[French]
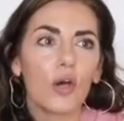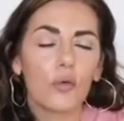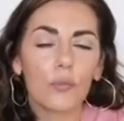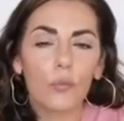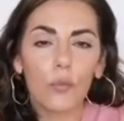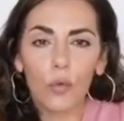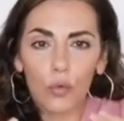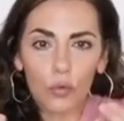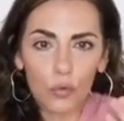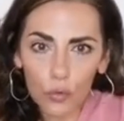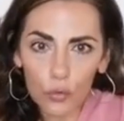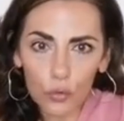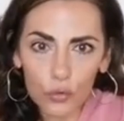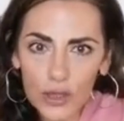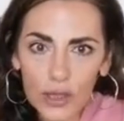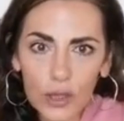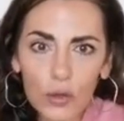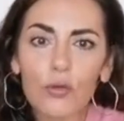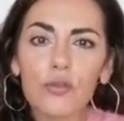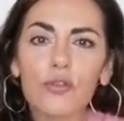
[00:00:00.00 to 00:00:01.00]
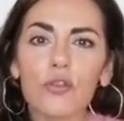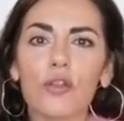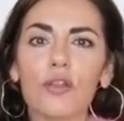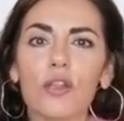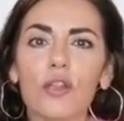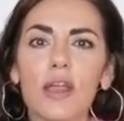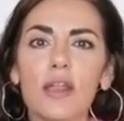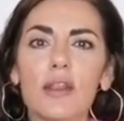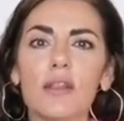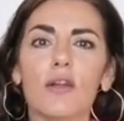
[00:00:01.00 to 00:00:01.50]
On, est
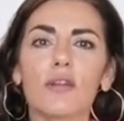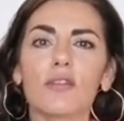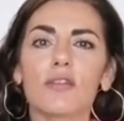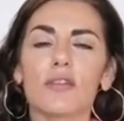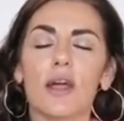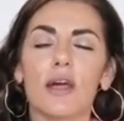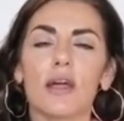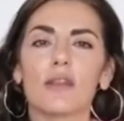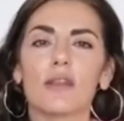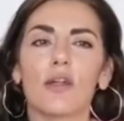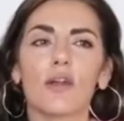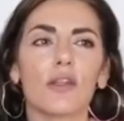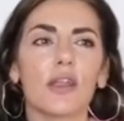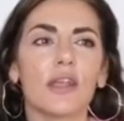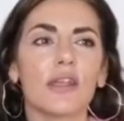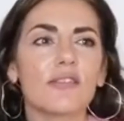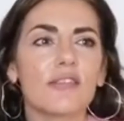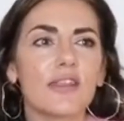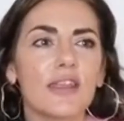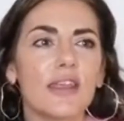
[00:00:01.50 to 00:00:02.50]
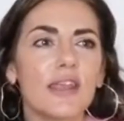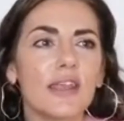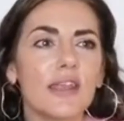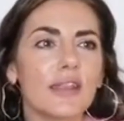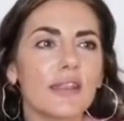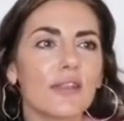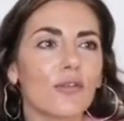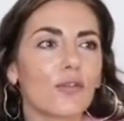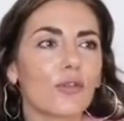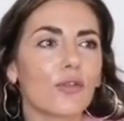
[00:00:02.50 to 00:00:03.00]
concentré dans ça, dans
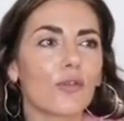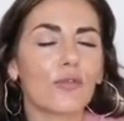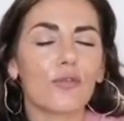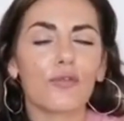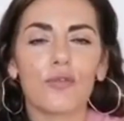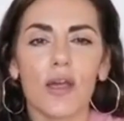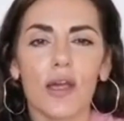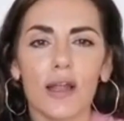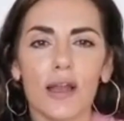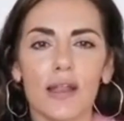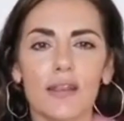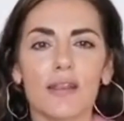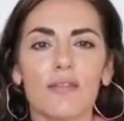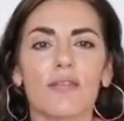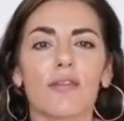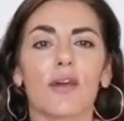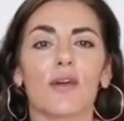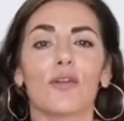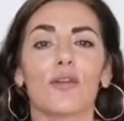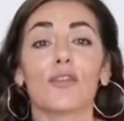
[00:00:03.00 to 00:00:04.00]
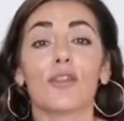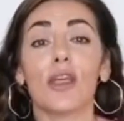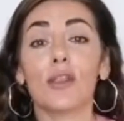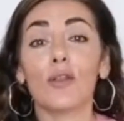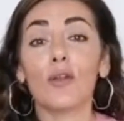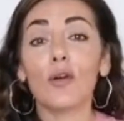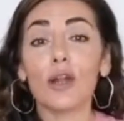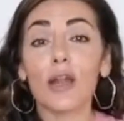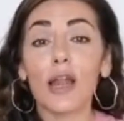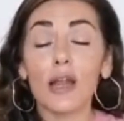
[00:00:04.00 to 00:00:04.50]
essayer de, de faire la différence. Et
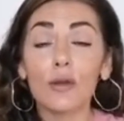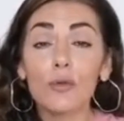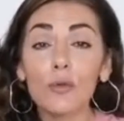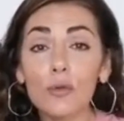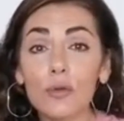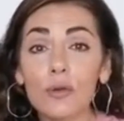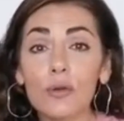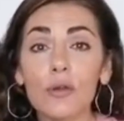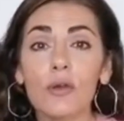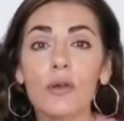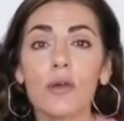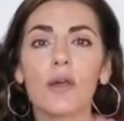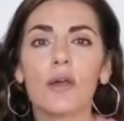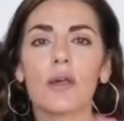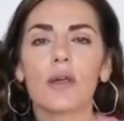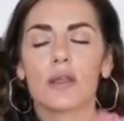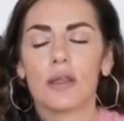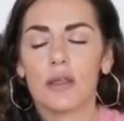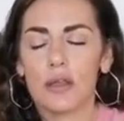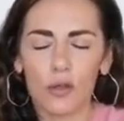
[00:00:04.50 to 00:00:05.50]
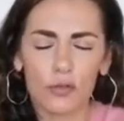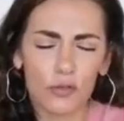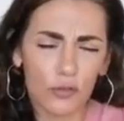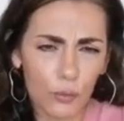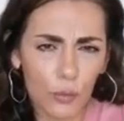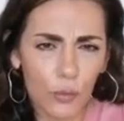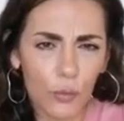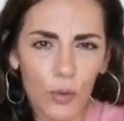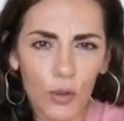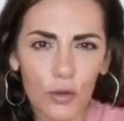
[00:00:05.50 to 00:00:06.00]
donc la lune qui en
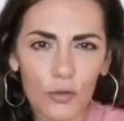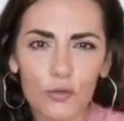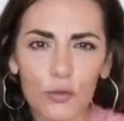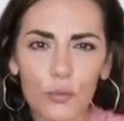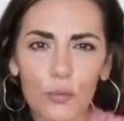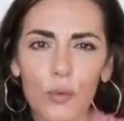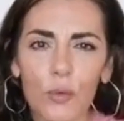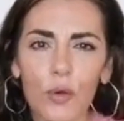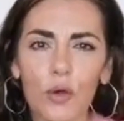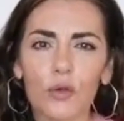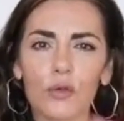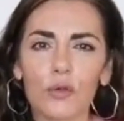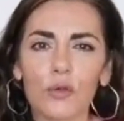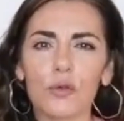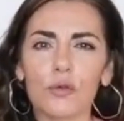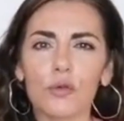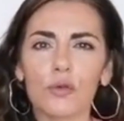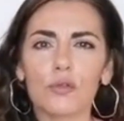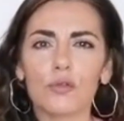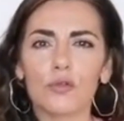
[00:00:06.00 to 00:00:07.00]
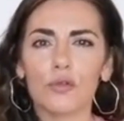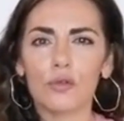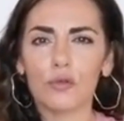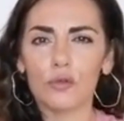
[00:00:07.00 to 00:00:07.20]
ce moment, en ce moment que